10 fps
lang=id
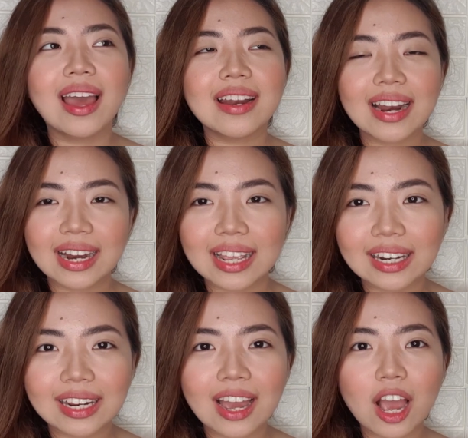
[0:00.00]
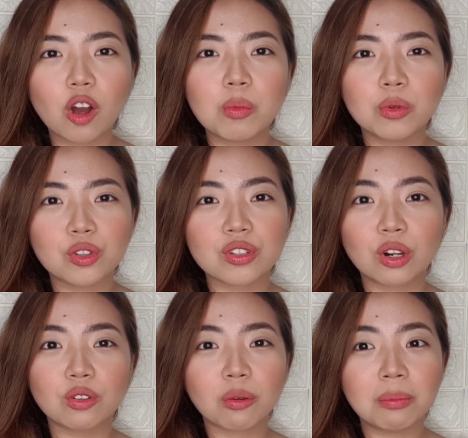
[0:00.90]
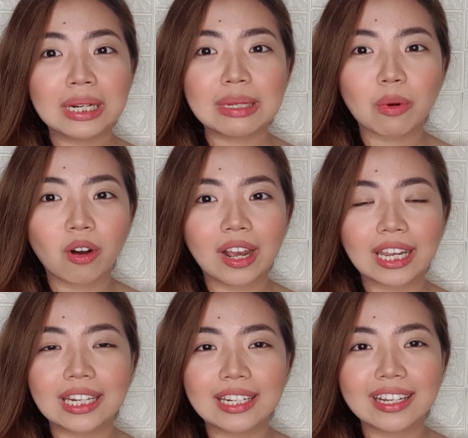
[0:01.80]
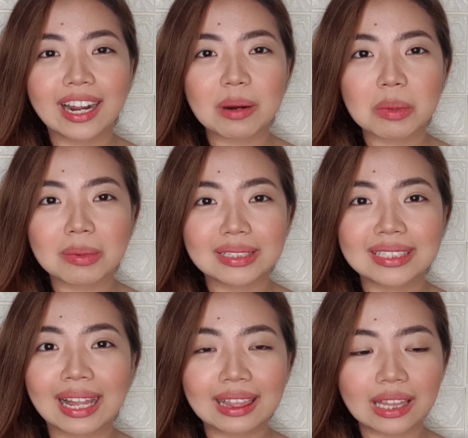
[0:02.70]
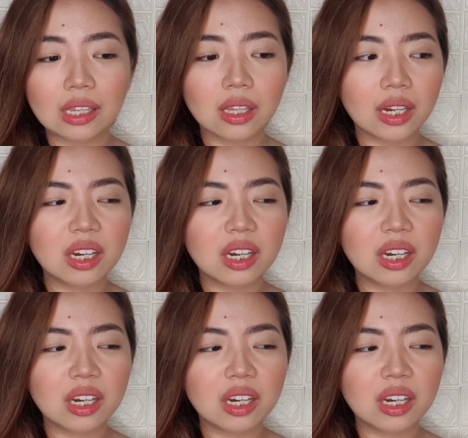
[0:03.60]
Dan akhirnya aku memutuskan untuk beli produk ini karena memang cantik.